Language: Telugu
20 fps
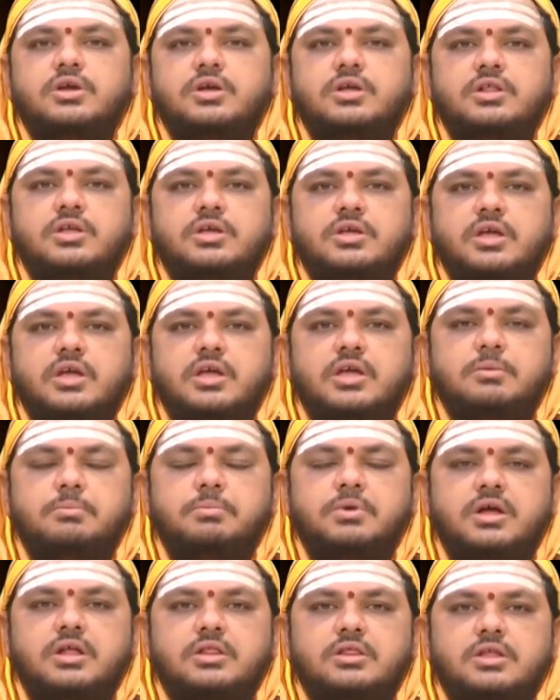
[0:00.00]
ఇది ఏ
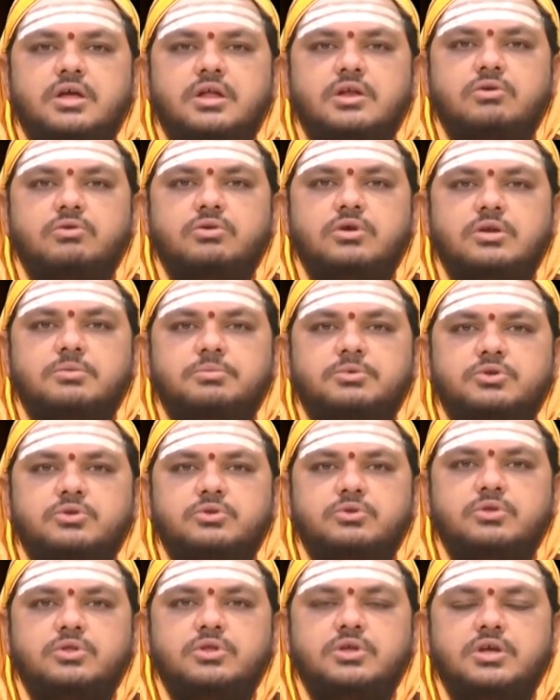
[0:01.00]
ప్రాంతాల్లో
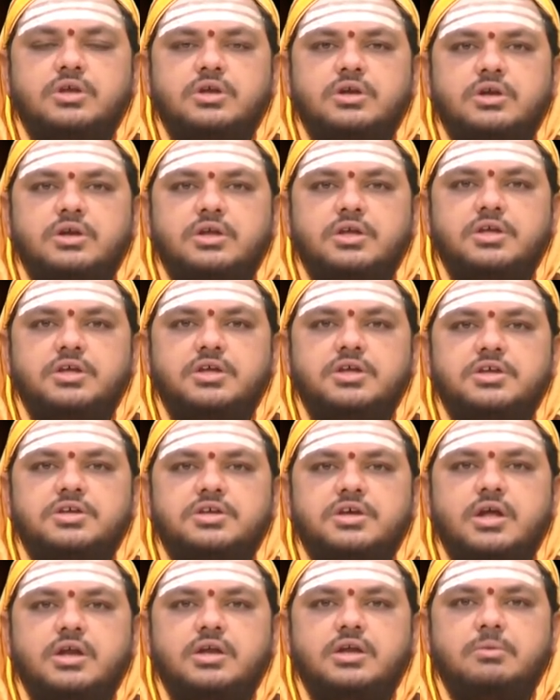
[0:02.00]
కనిపిస్తుంది అని అంటే
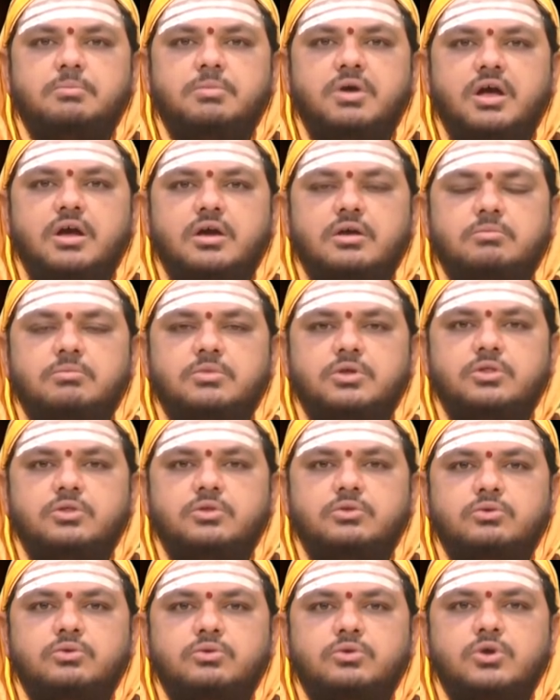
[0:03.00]
ఈశాన్య భాగం
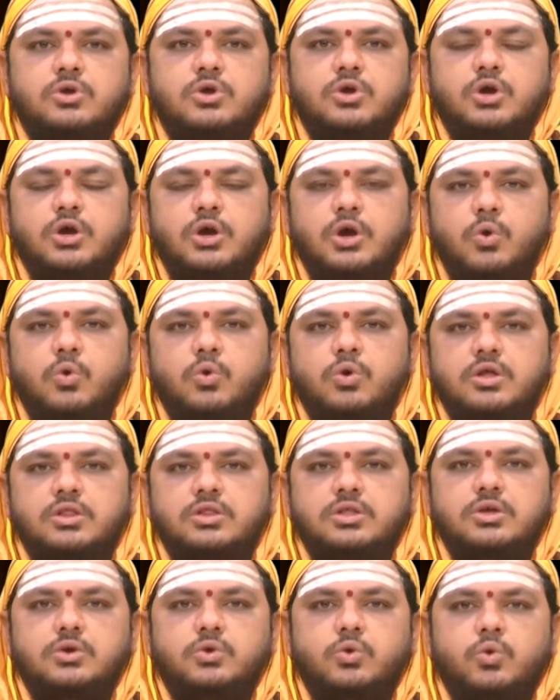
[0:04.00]
నందు
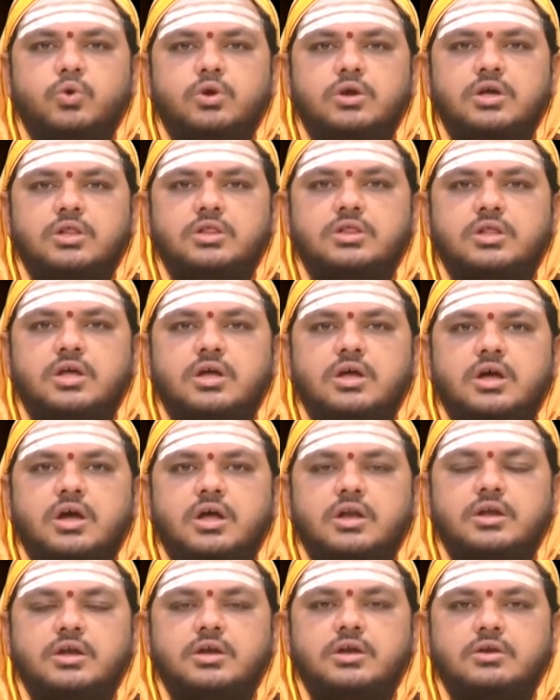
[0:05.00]
గౌహతి కోల్కత్తా
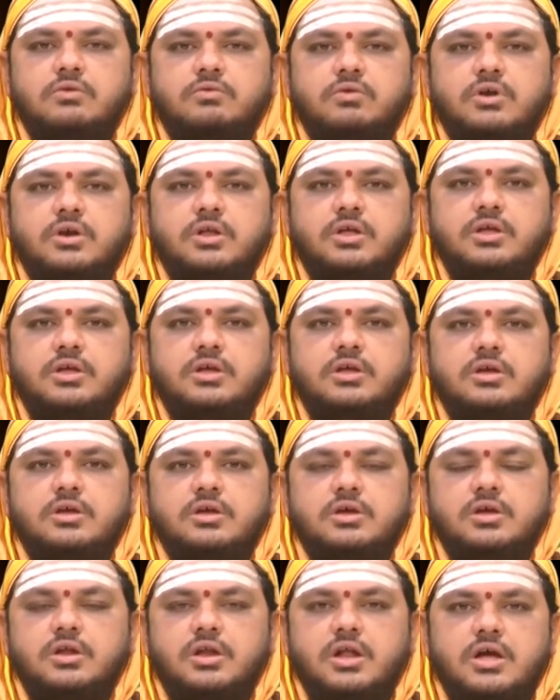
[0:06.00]
అనేటటువంటి
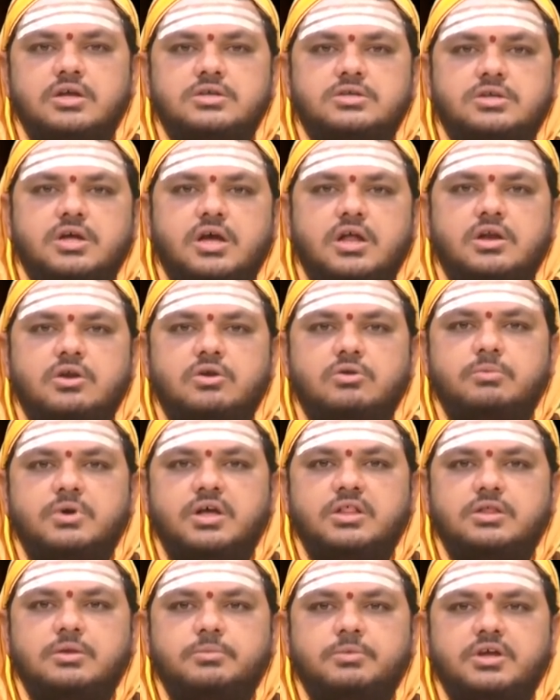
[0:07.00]
రాష్ట్రాలలో
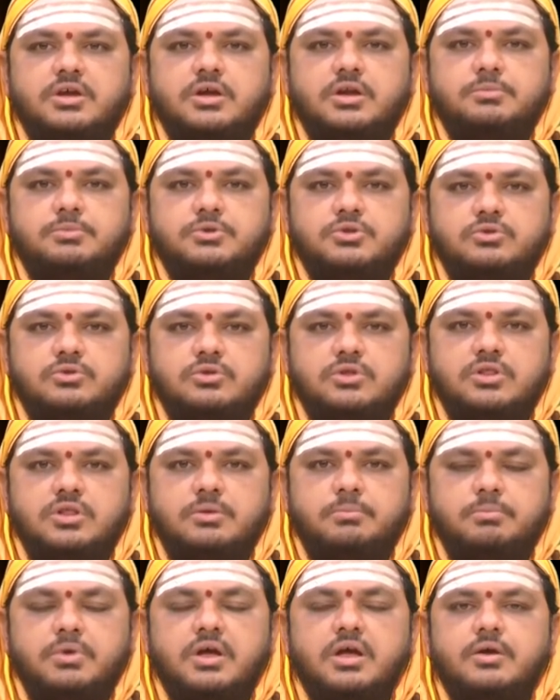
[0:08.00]
మాత్రమే కనిపిస్తుంది
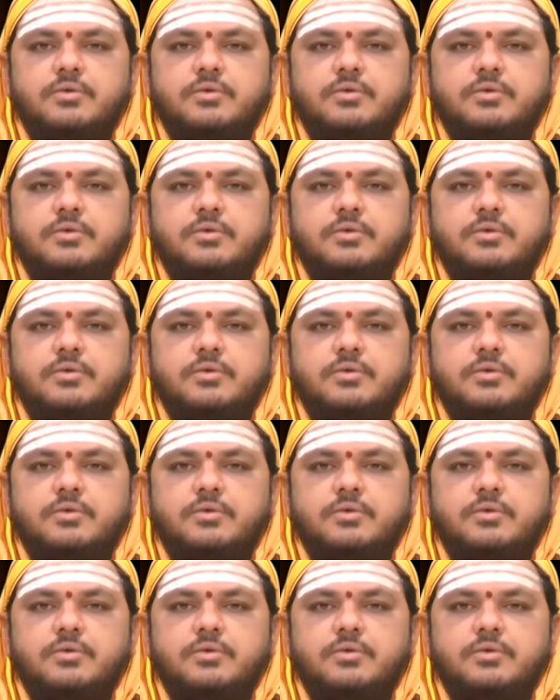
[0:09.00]
తప్ప